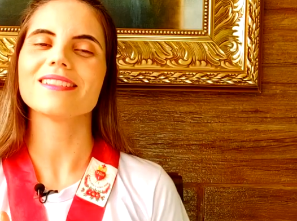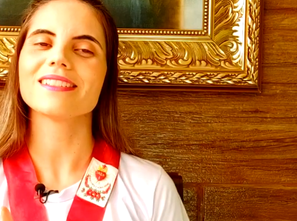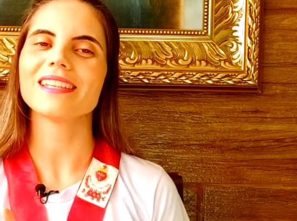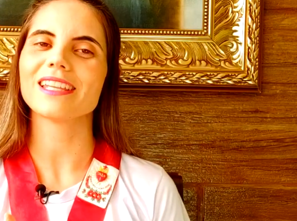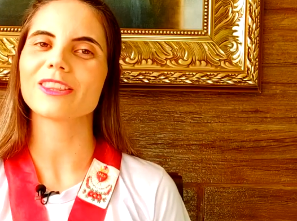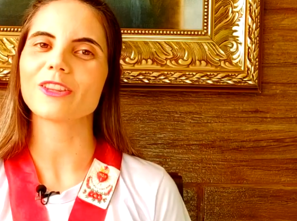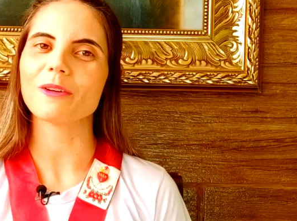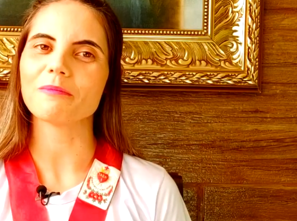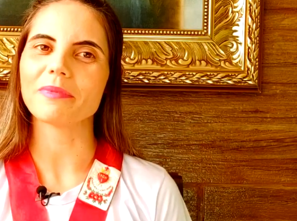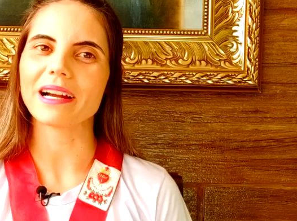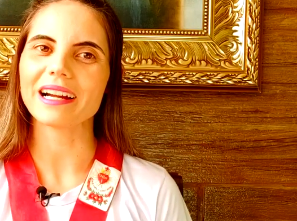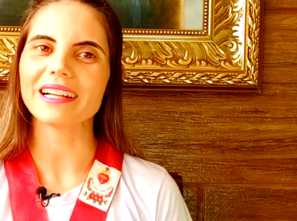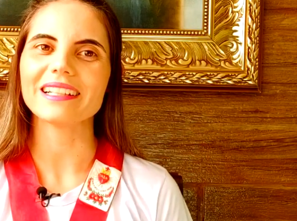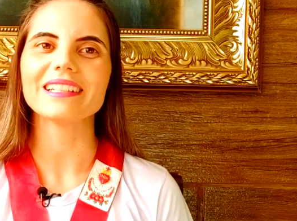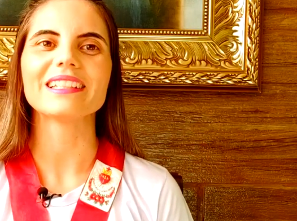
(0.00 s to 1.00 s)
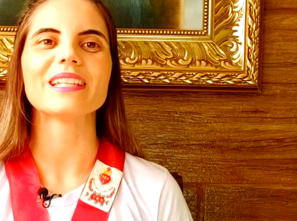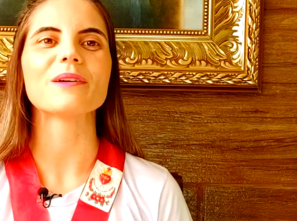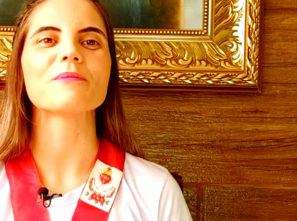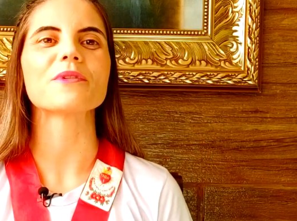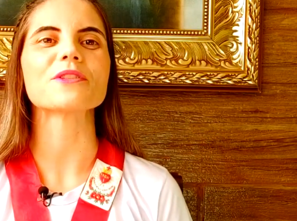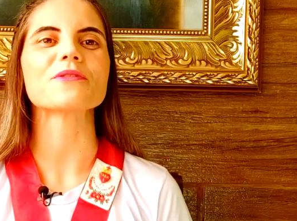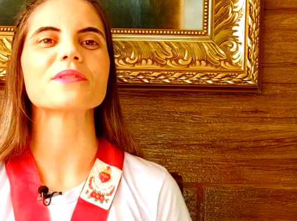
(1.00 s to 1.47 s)
Se topar,
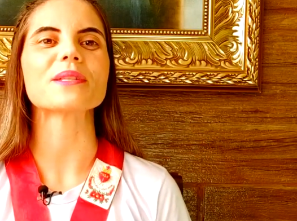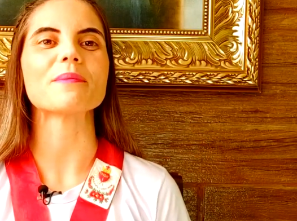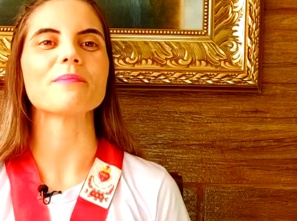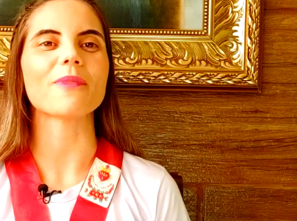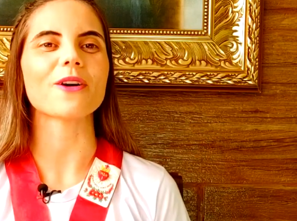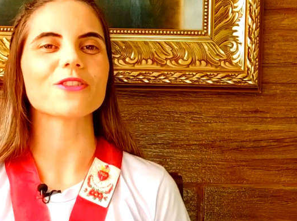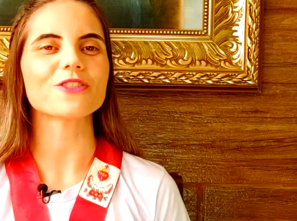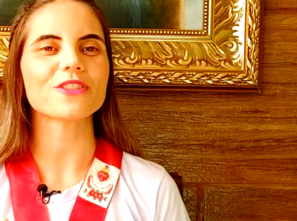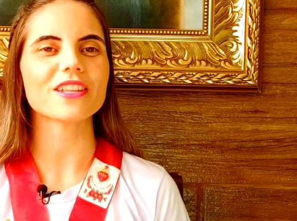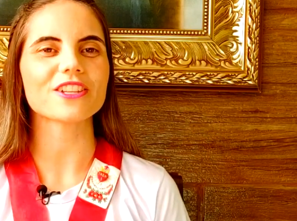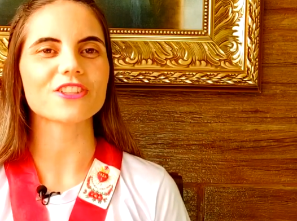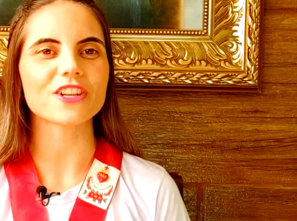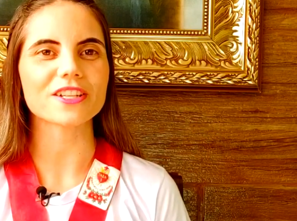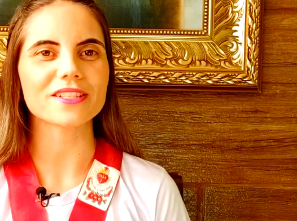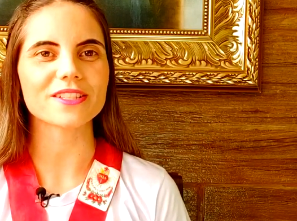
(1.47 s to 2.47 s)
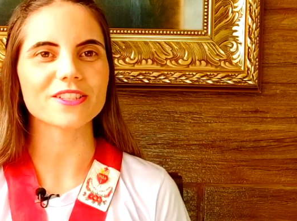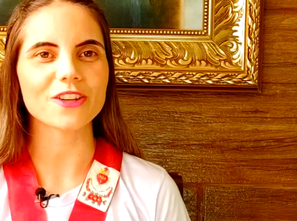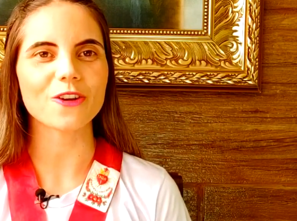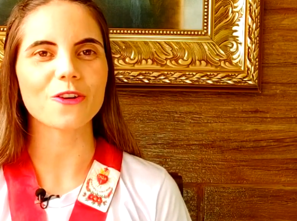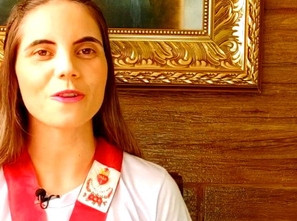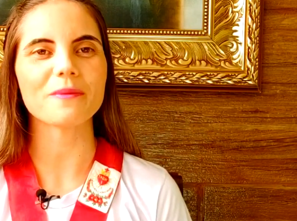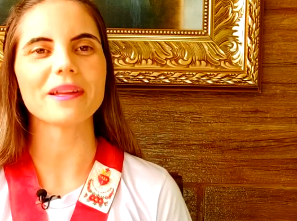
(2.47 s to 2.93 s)
depois você pode deixar
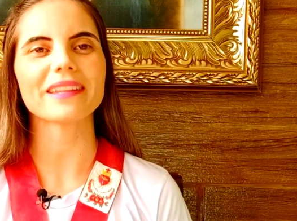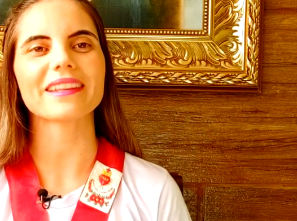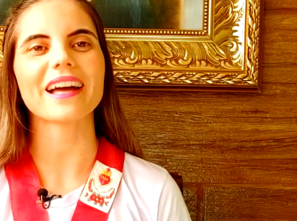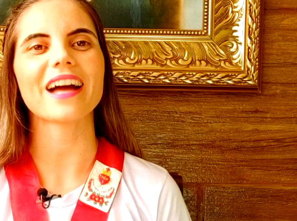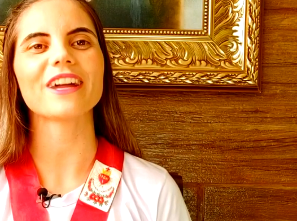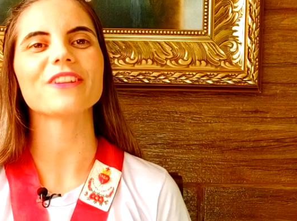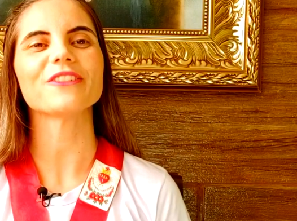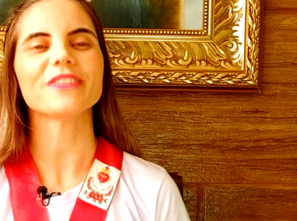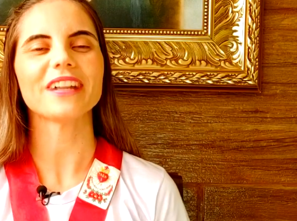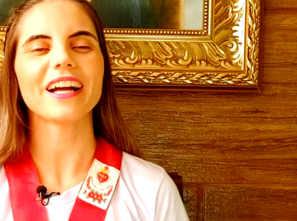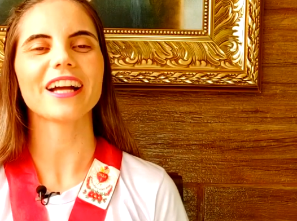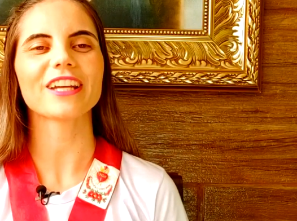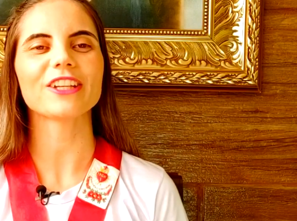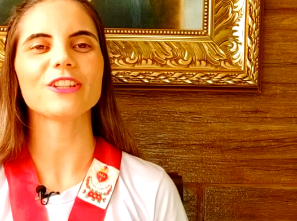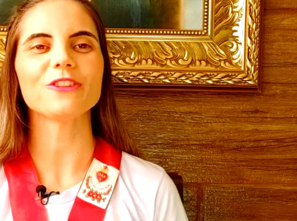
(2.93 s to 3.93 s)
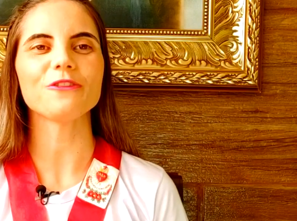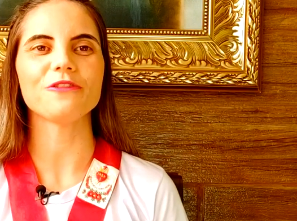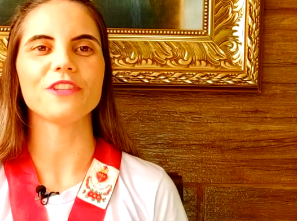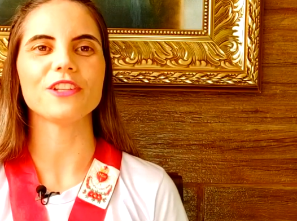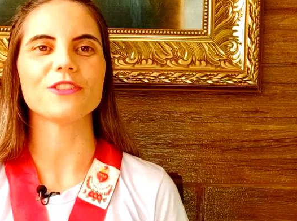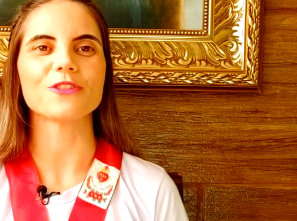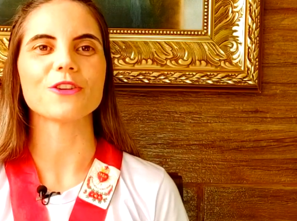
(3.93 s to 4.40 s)
seu comentário aqui no
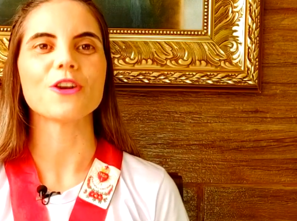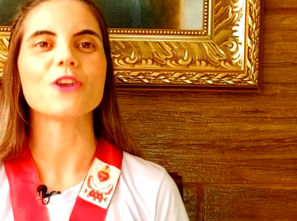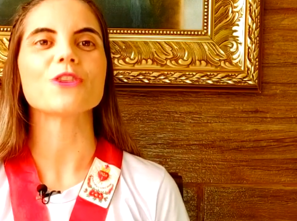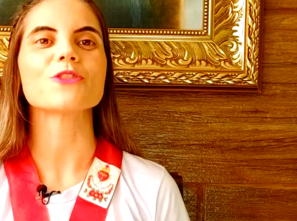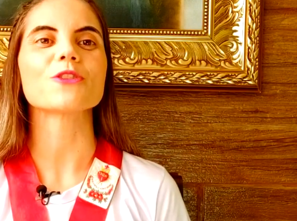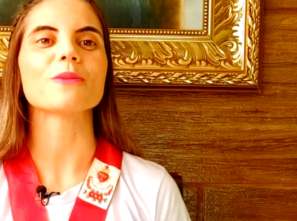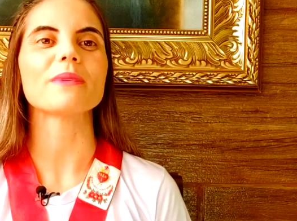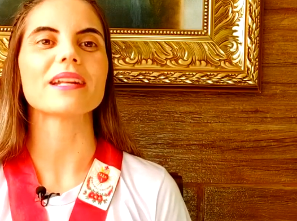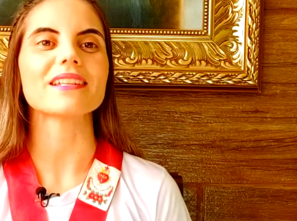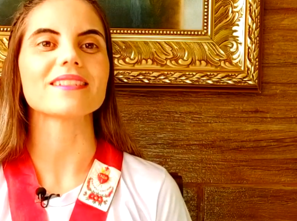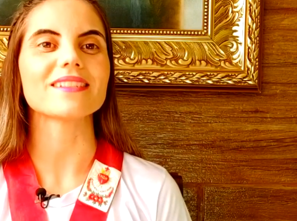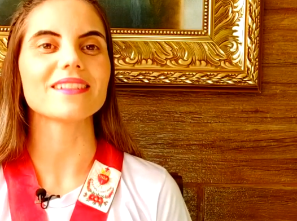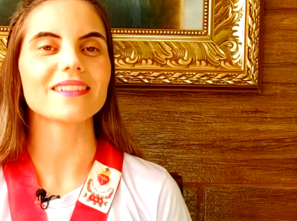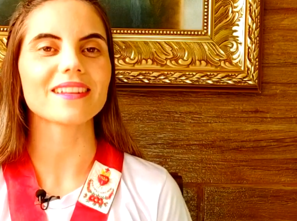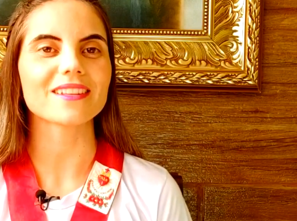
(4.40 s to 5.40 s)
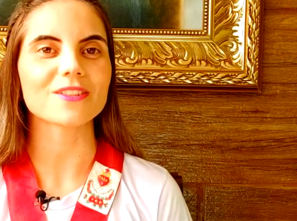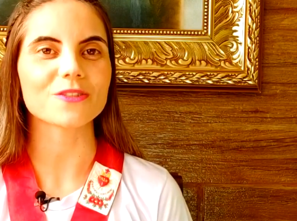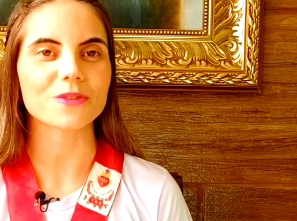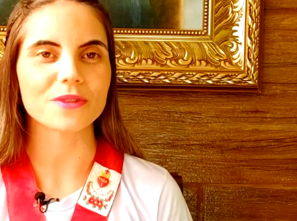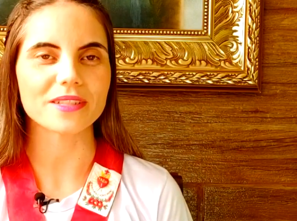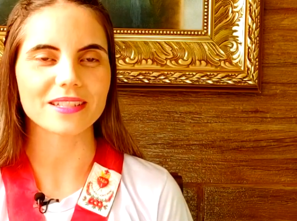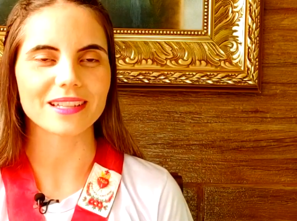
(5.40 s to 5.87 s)
vídeo sobre as
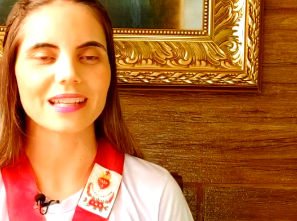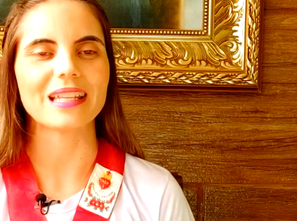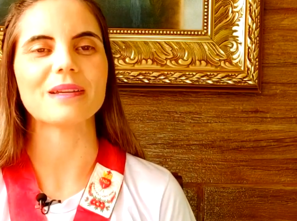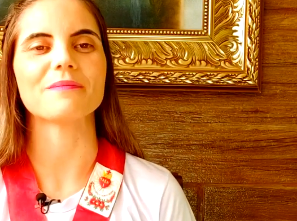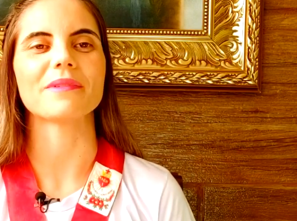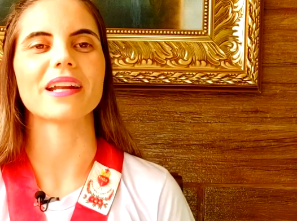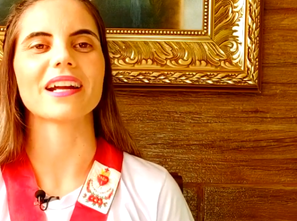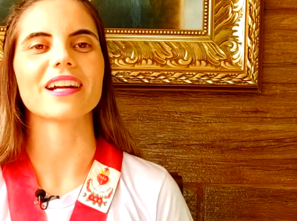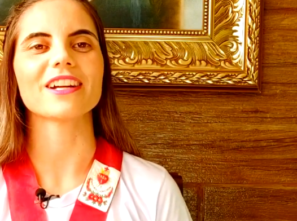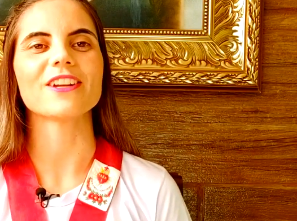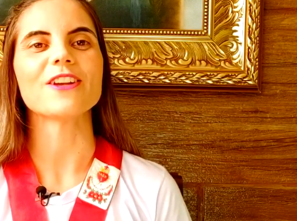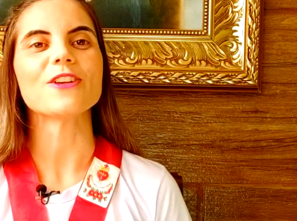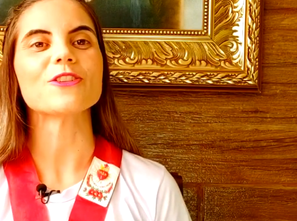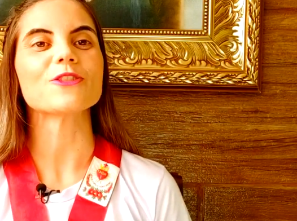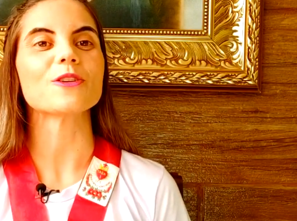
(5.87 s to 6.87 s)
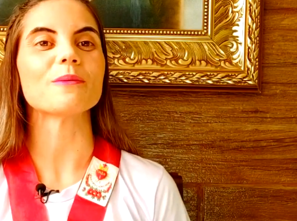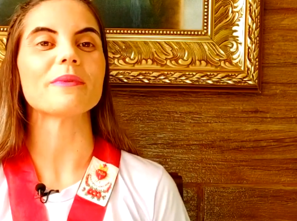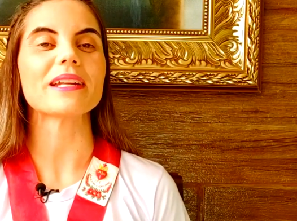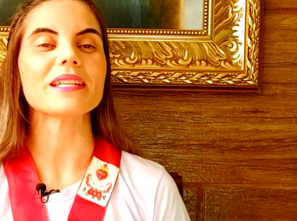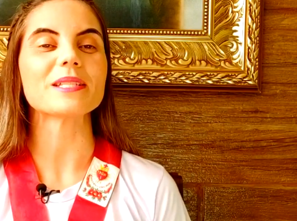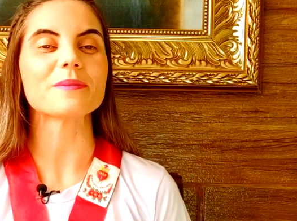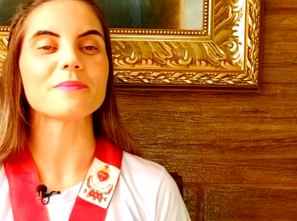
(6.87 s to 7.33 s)
intenções que lembrar,
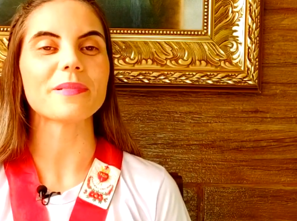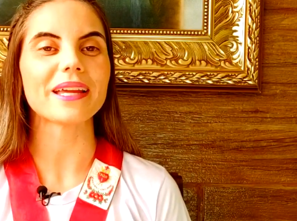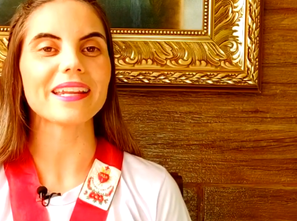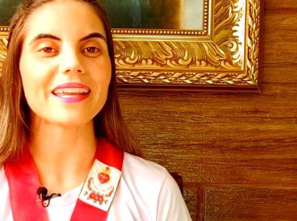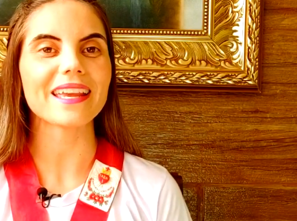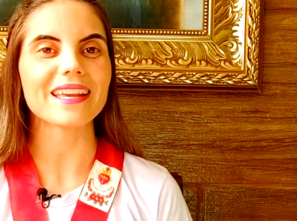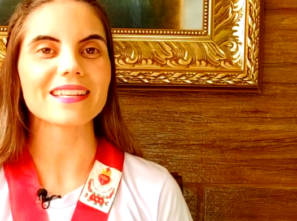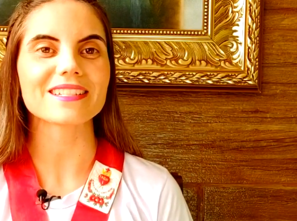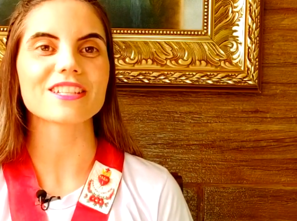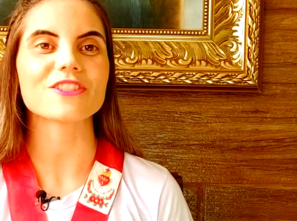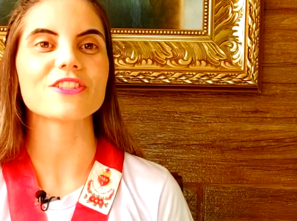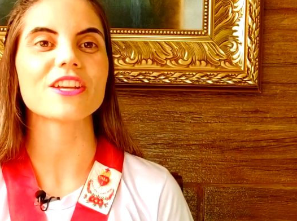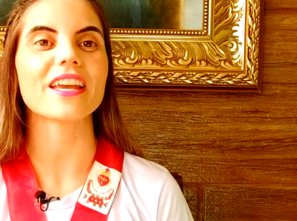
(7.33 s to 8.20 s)
sobre a experiência de